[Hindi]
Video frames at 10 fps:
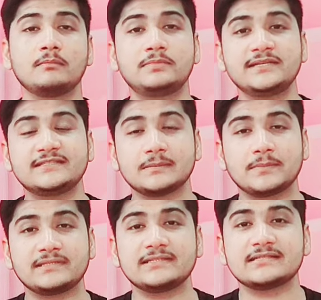20 से
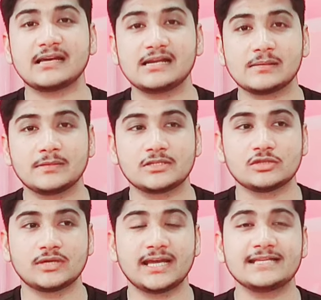25 साल के बच्चे
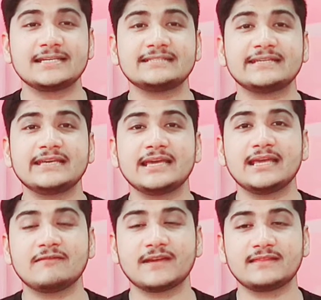हो गए या जैसे ही
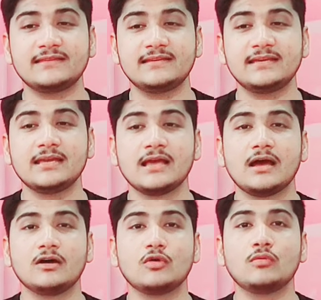एक व्यक्ति की
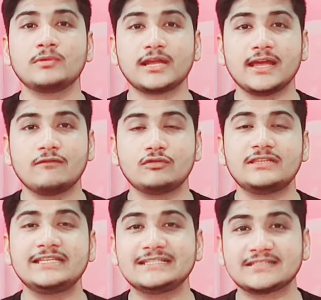उम्र है वो
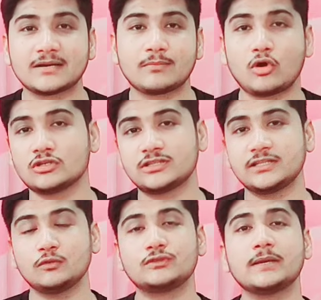तीस तक
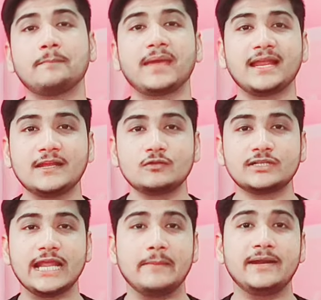पहुंचती है उसके पहले
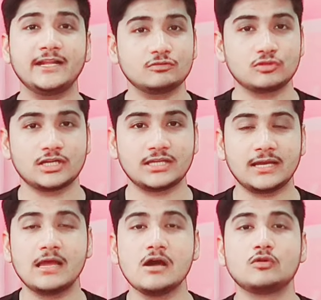उसे डायबिटीज़ हो जाता
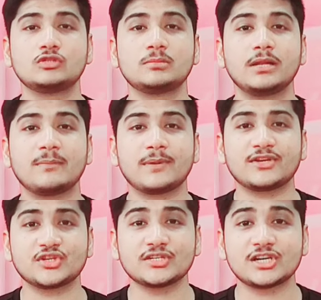है उसे ब्लड
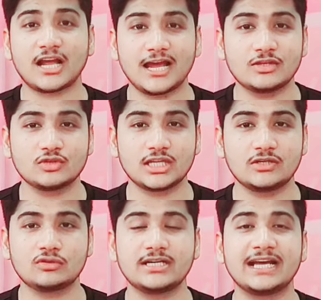प्रेशर की शिकायत हो
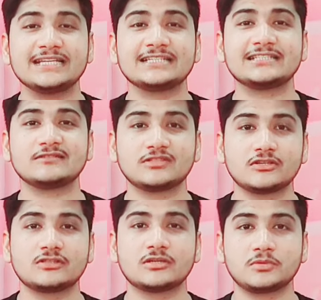जाती है उसे डाइजेस्टिव
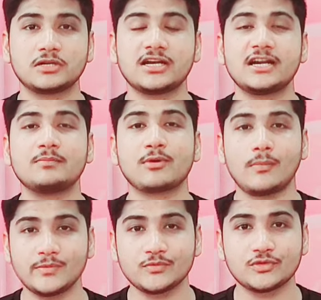सिस्टम रिलेटेड
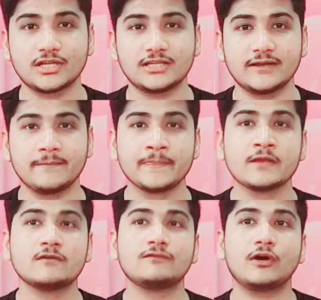प्रॉब्लम हो जाती है
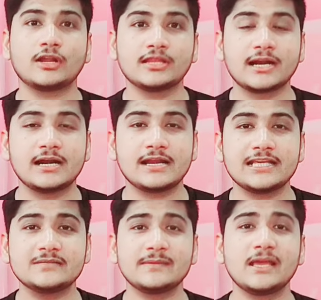फॉरेन
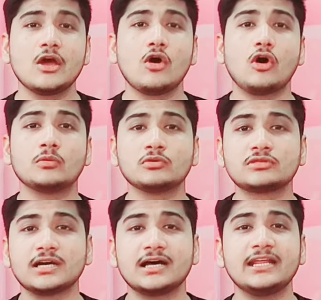कंट्रीज़ में
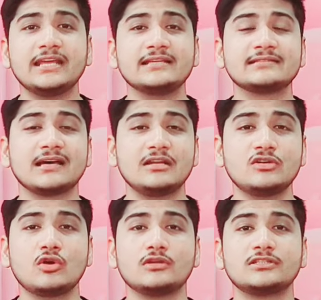ऑलमोस्ट हर एक इंसान
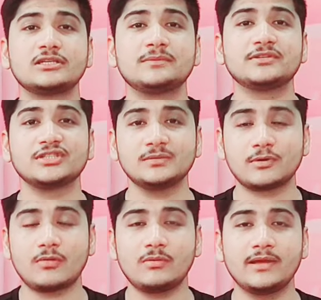को कॉन्स्टिपेशन की
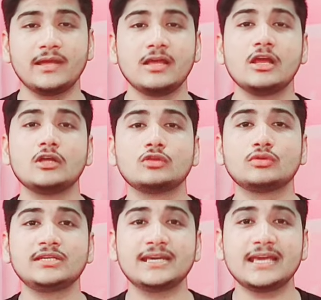प्रॉब्लम है तो
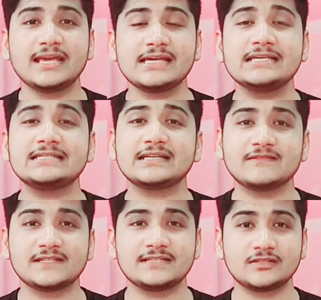ये इसी
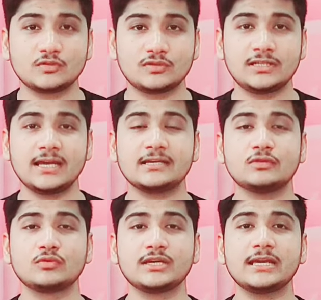वजह से होती है
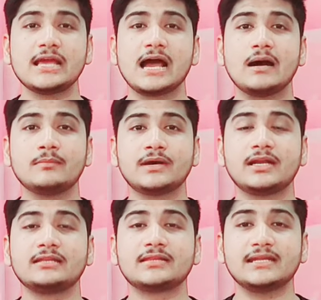क्योंकि हम
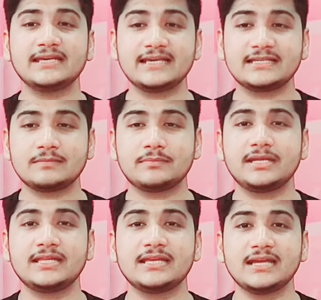गलत तरीके से
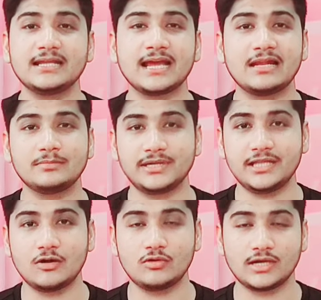ब्रीद इन एंड
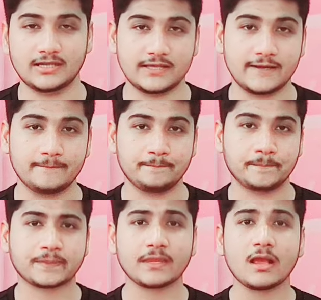ब्रीद आउट करते हैं
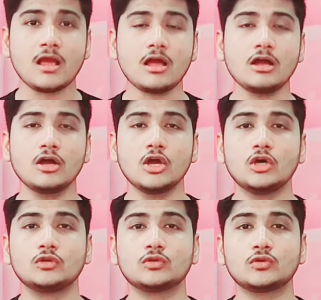
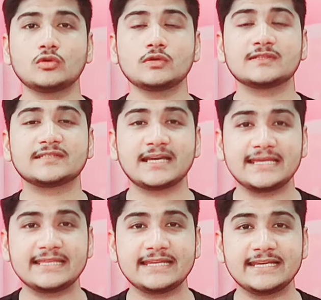तो
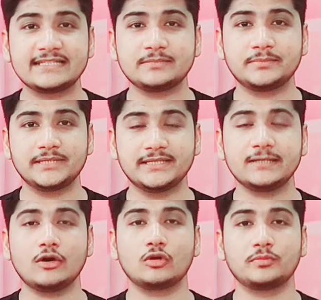सही तरीके से ब्रीद
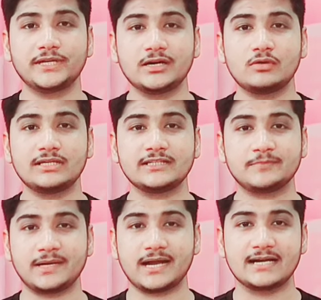इन और ब्रीद आउट किस
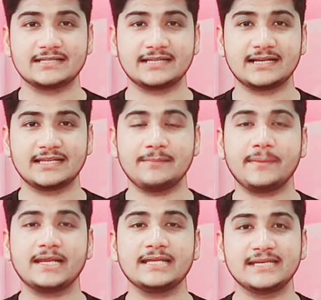प्रकार से करते हैं
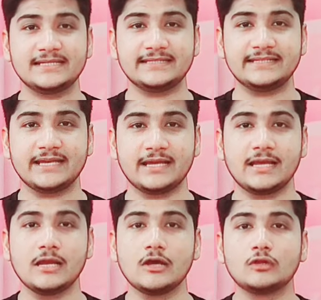पहले ये सीखेंगे
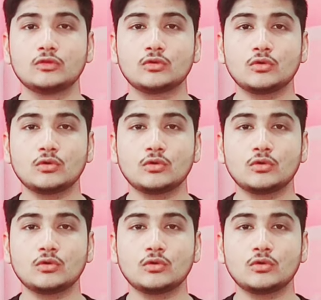तो